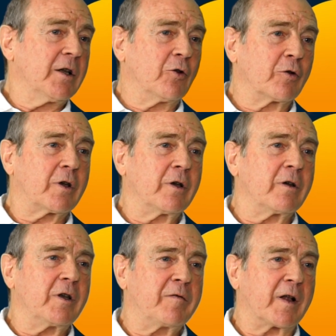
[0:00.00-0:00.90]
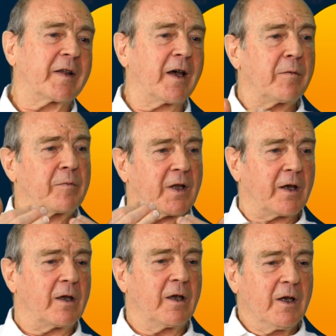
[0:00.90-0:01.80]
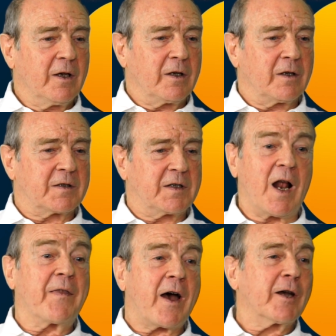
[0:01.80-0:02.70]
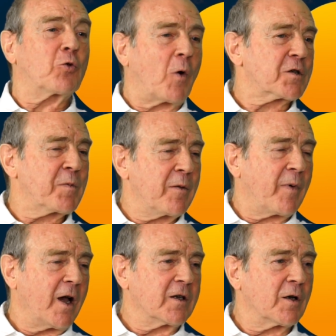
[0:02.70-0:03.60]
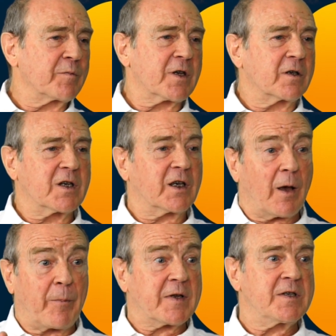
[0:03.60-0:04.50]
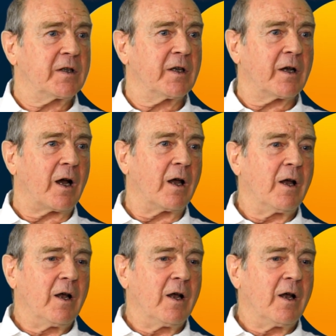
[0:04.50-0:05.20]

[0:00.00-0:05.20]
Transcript: Donc euh, il va très très... S'il y a un arrêt de trois semaines, par exemple, ses capacités à,